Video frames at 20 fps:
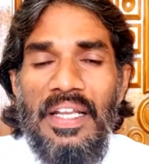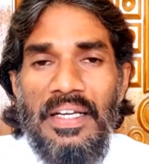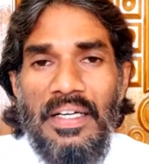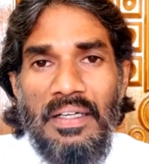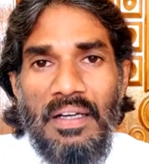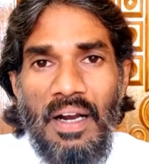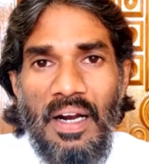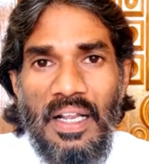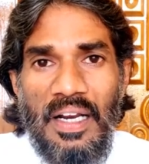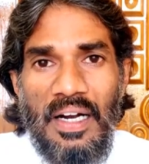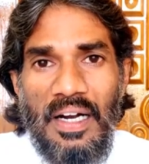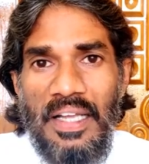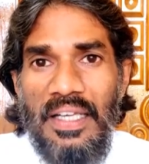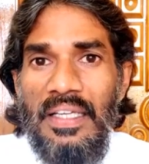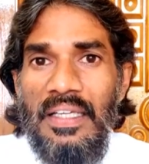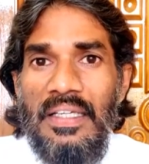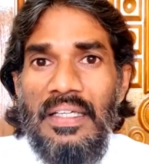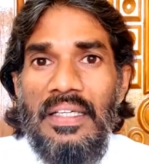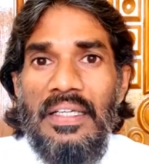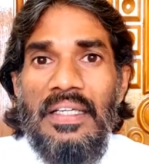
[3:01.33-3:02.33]
மில்லியன்
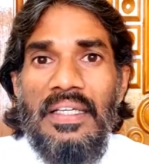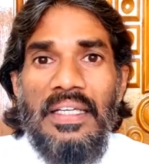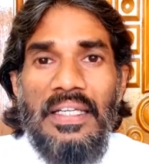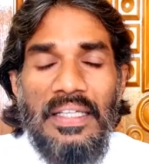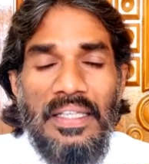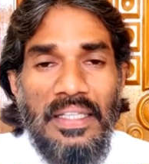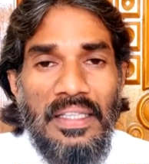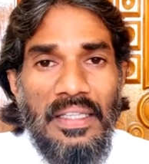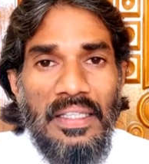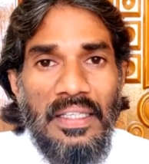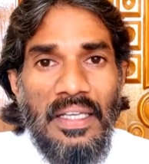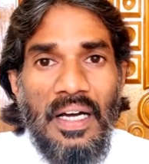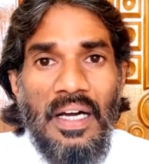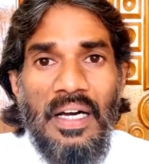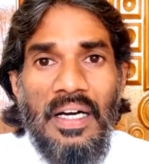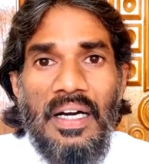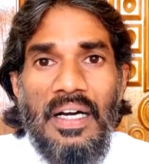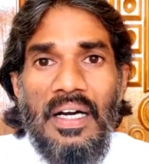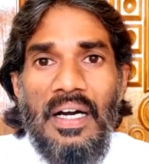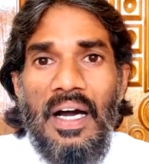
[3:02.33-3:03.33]
டாலர்களை இந்தியா
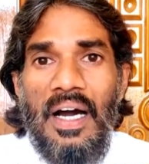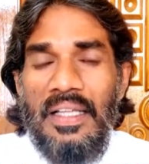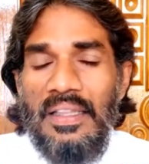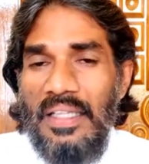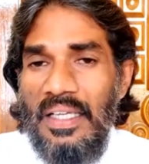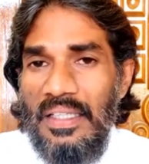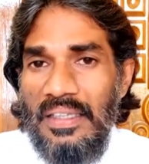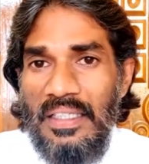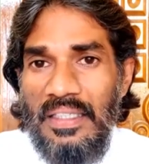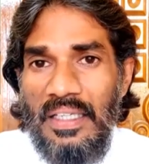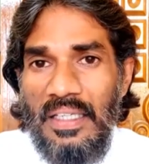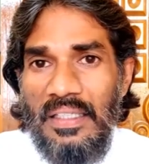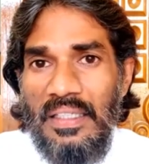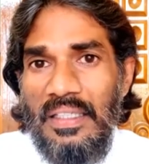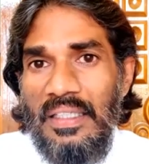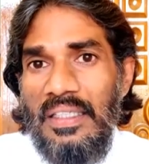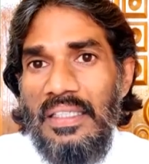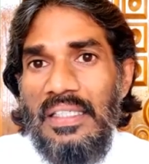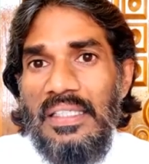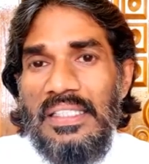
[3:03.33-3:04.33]
அந்த
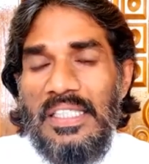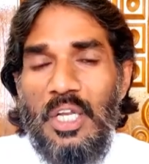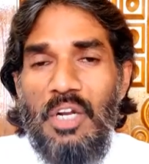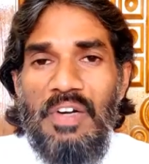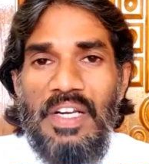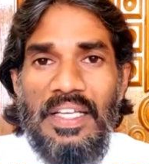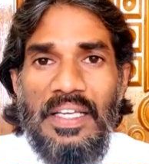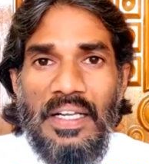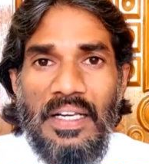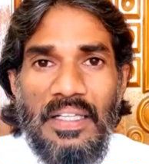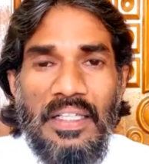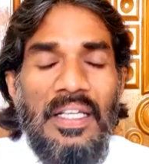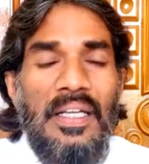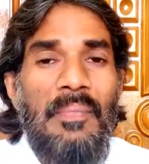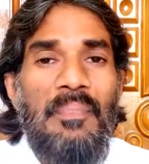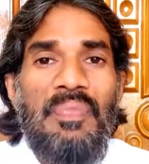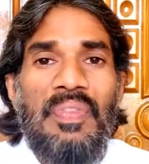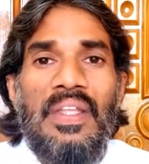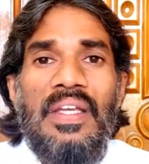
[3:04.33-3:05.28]
திட்டத்துக்கு செலவழிக்கிறது